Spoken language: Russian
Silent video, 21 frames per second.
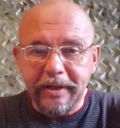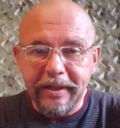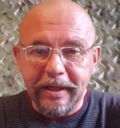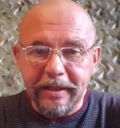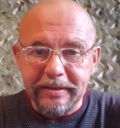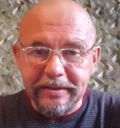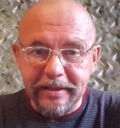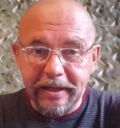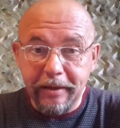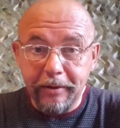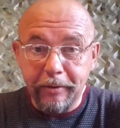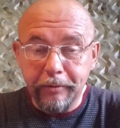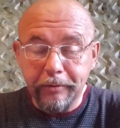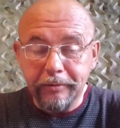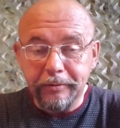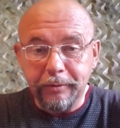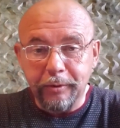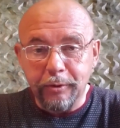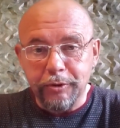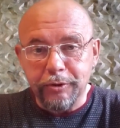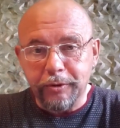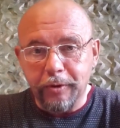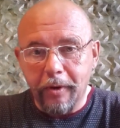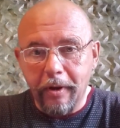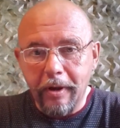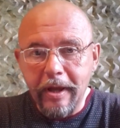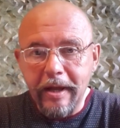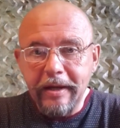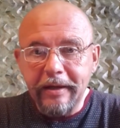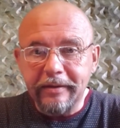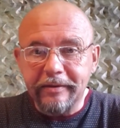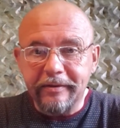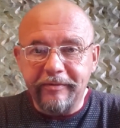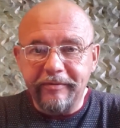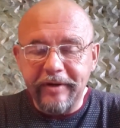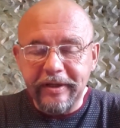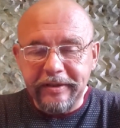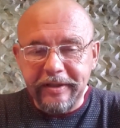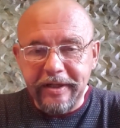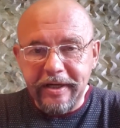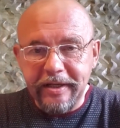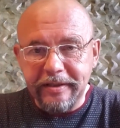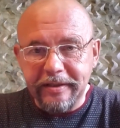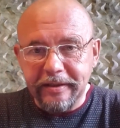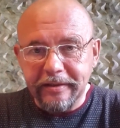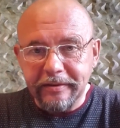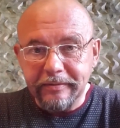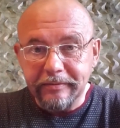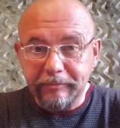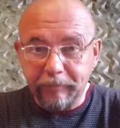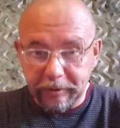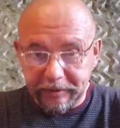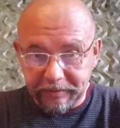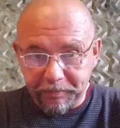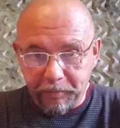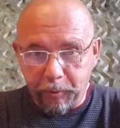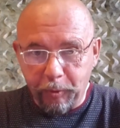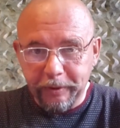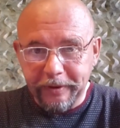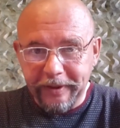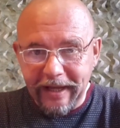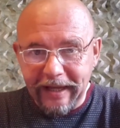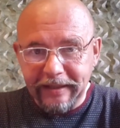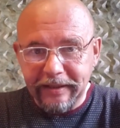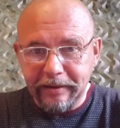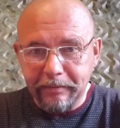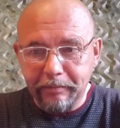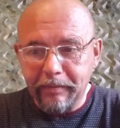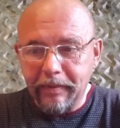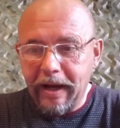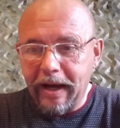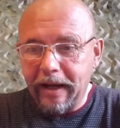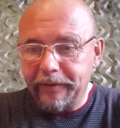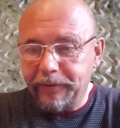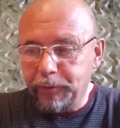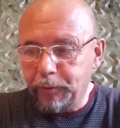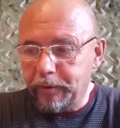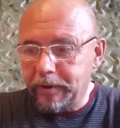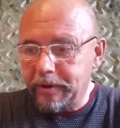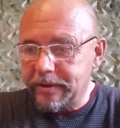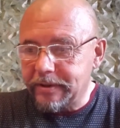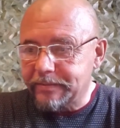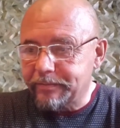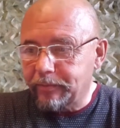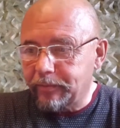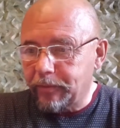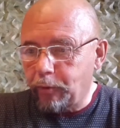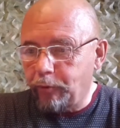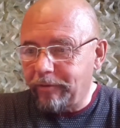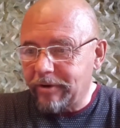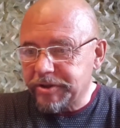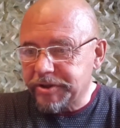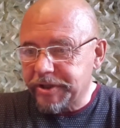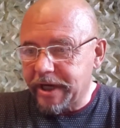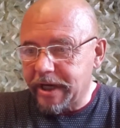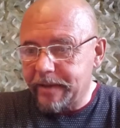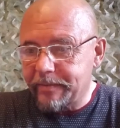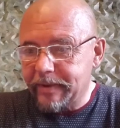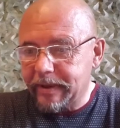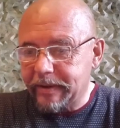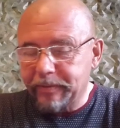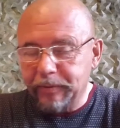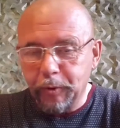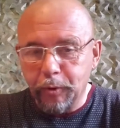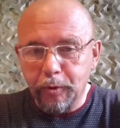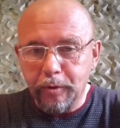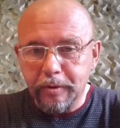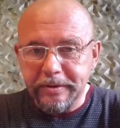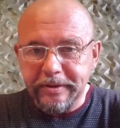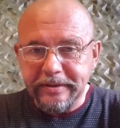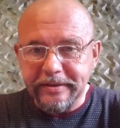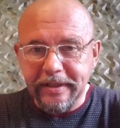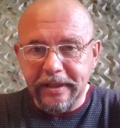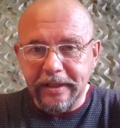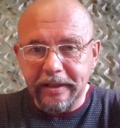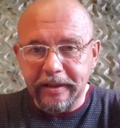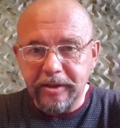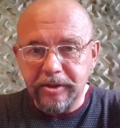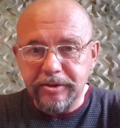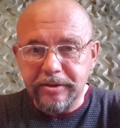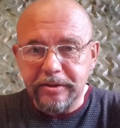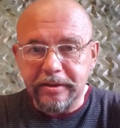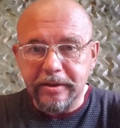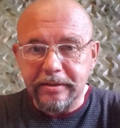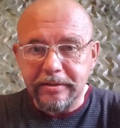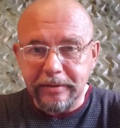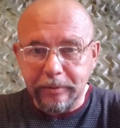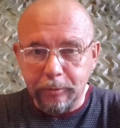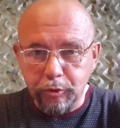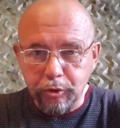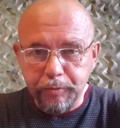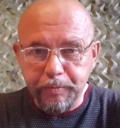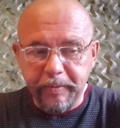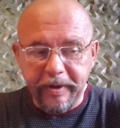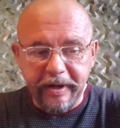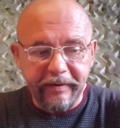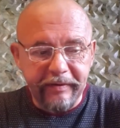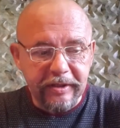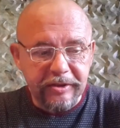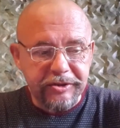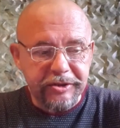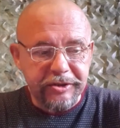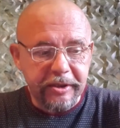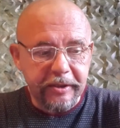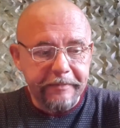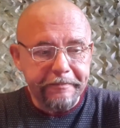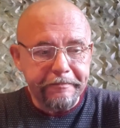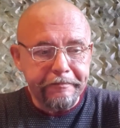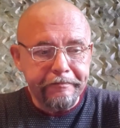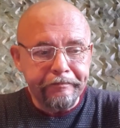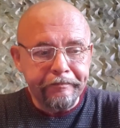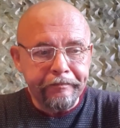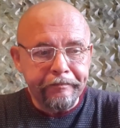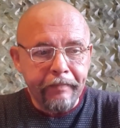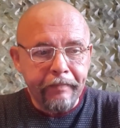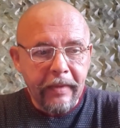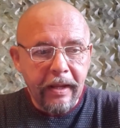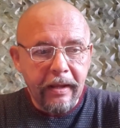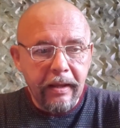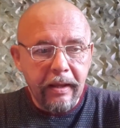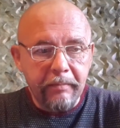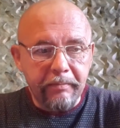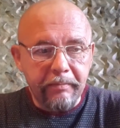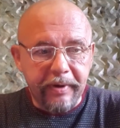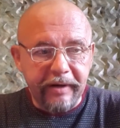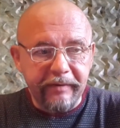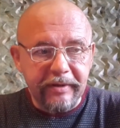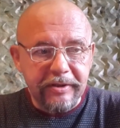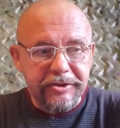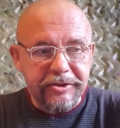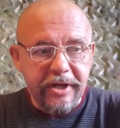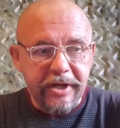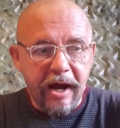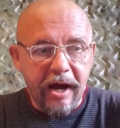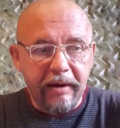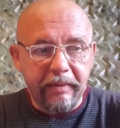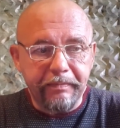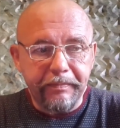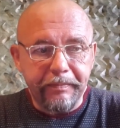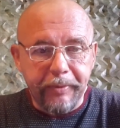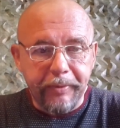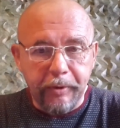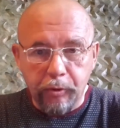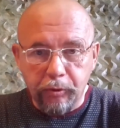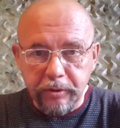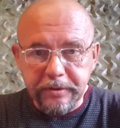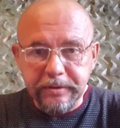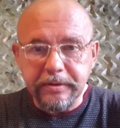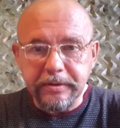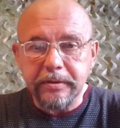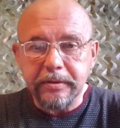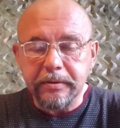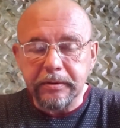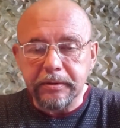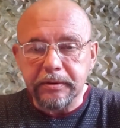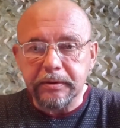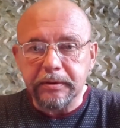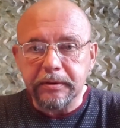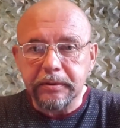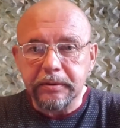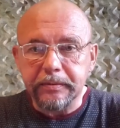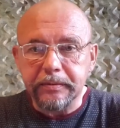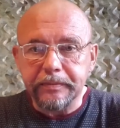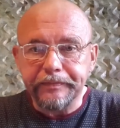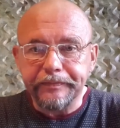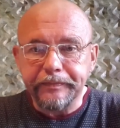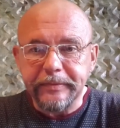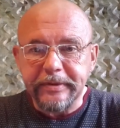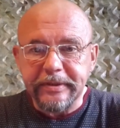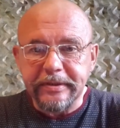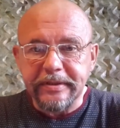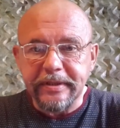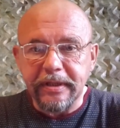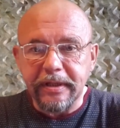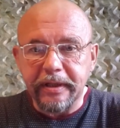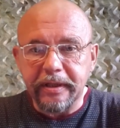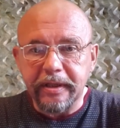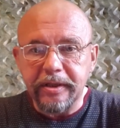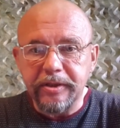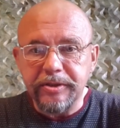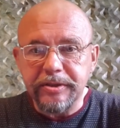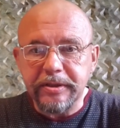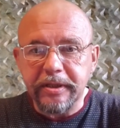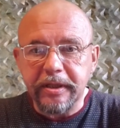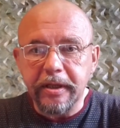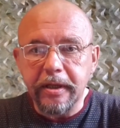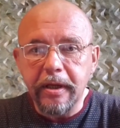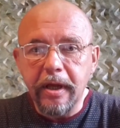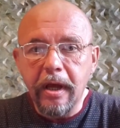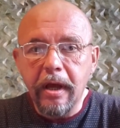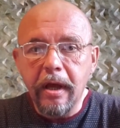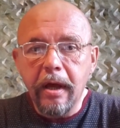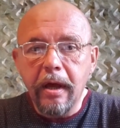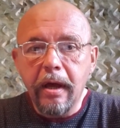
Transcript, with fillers: парадоксальную. То, что две трети, вот по данным одной из уважаемых мною социологических служб, проведших, проведший опрос э, социологический,